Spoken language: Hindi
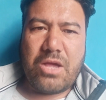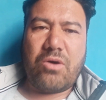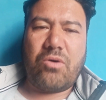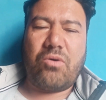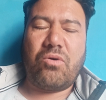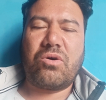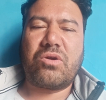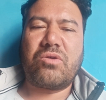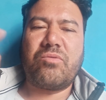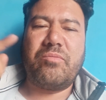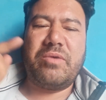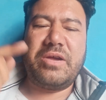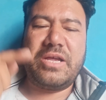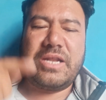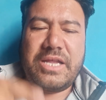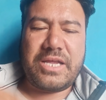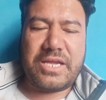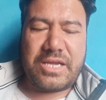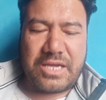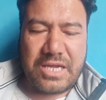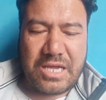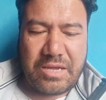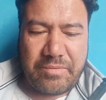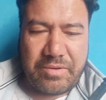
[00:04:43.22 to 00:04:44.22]
और मैंने
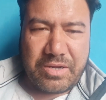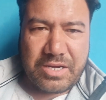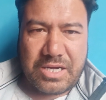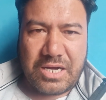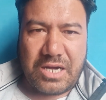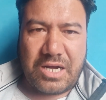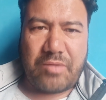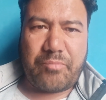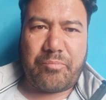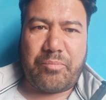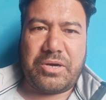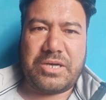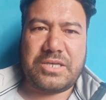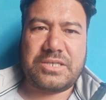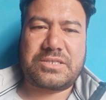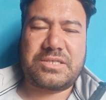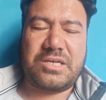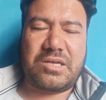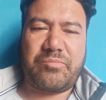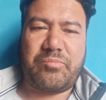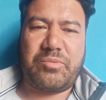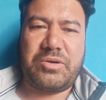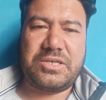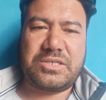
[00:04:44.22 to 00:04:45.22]
ये भी कहा पांच
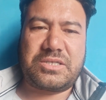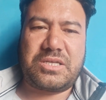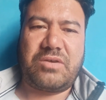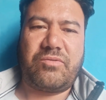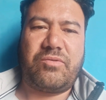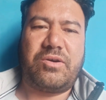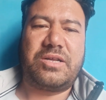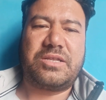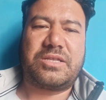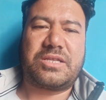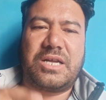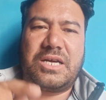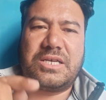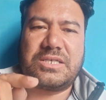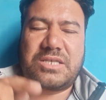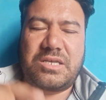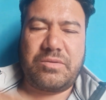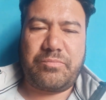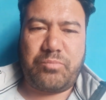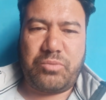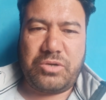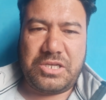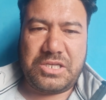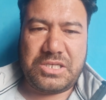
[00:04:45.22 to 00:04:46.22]
सरपंच था वहाँ द्रास की
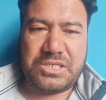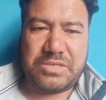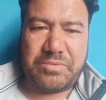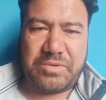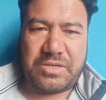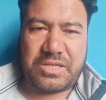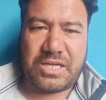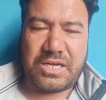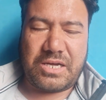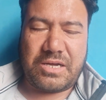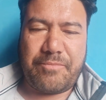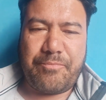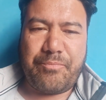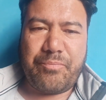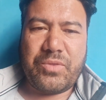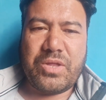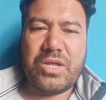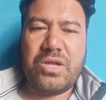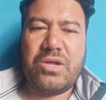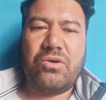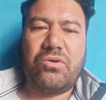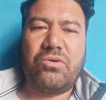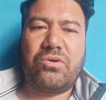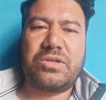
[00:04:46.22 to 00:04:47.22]
पुलिस भी था
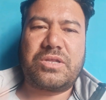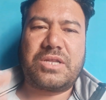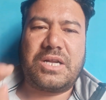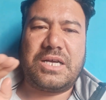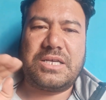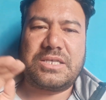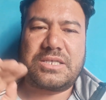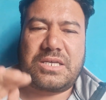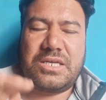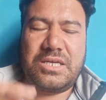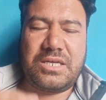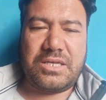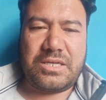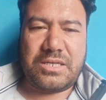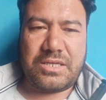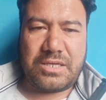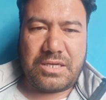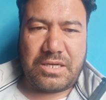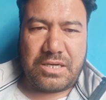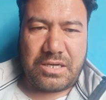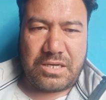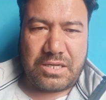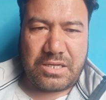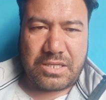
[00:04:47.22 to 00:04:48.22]
और द्रास की
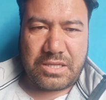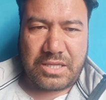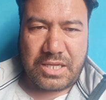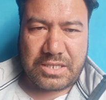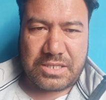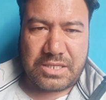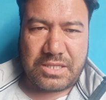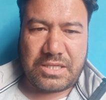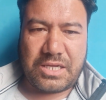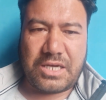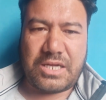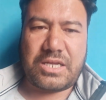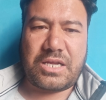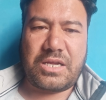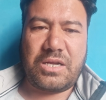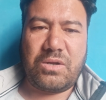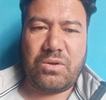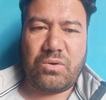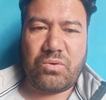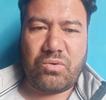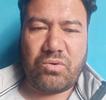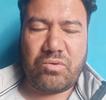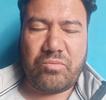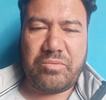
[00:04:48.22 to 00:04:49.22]
तहसीलदार के
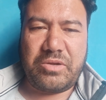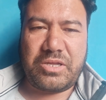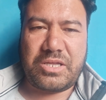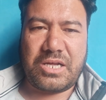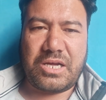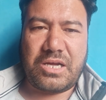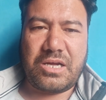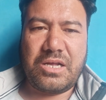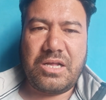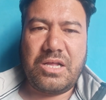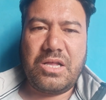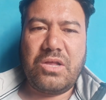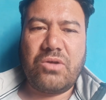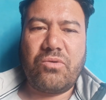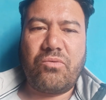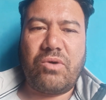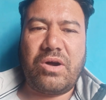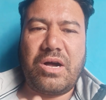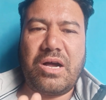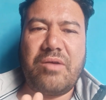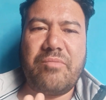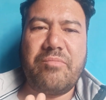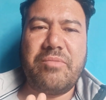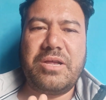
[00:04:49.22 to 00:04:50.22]
लोगों भी था
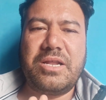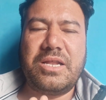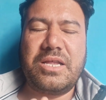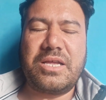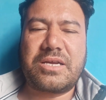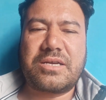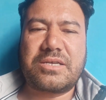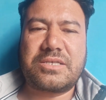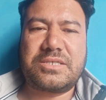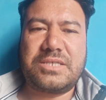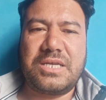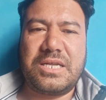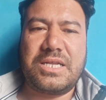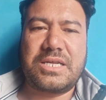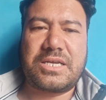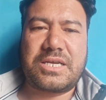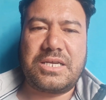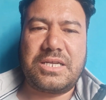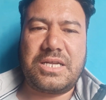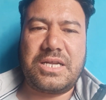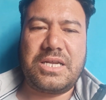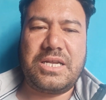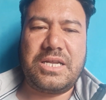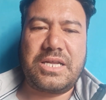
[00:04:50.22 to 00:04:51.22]
वहाँ मैंने सेल
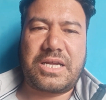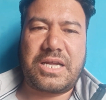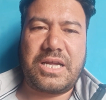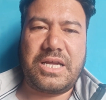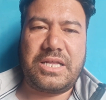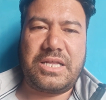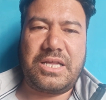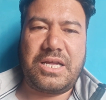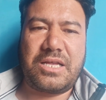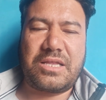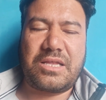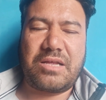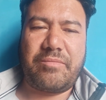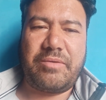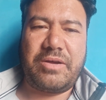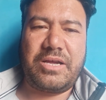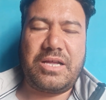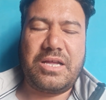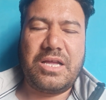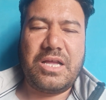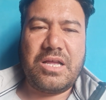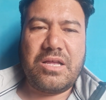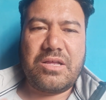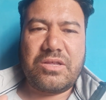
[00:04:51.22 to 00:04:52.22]
क्लियरली कह दिया था भाई
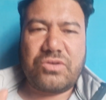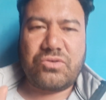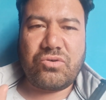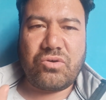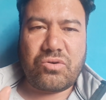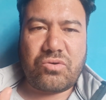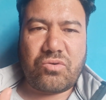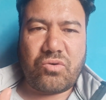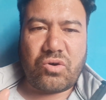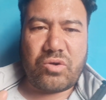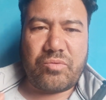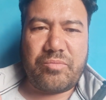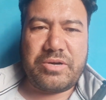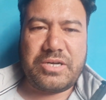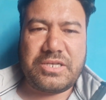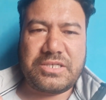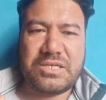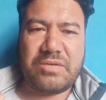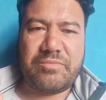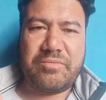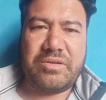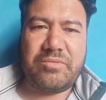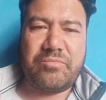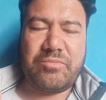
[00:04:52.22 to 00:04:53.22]
जो गवर्नमेंट
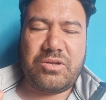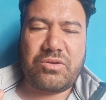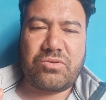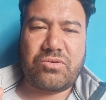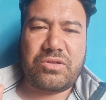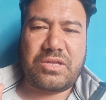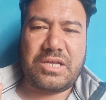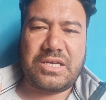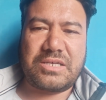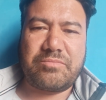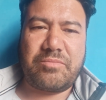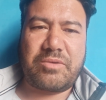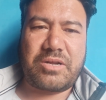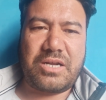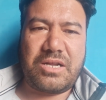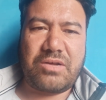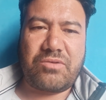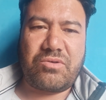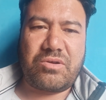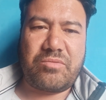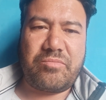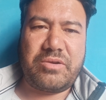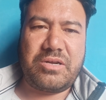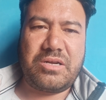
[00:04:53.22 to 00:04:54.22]
ज़मीन मेरे को दस मरला
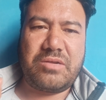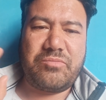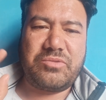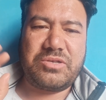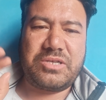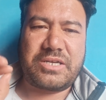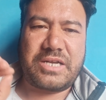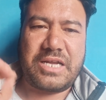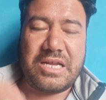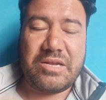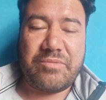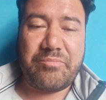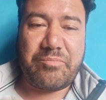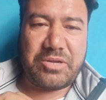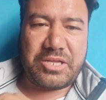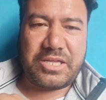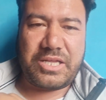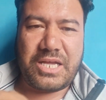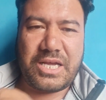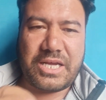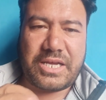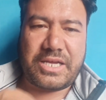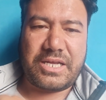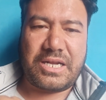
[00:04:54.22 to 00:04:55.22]
गवर्नमेंट ने मुझे रेंट भी
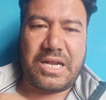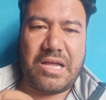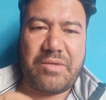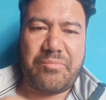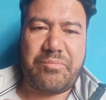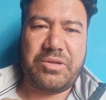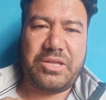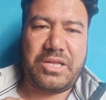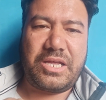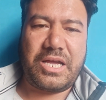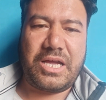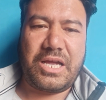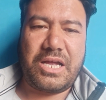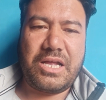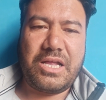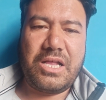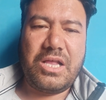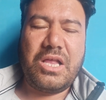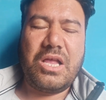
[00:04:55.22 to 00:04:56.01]
दिया है किराए भी दिया है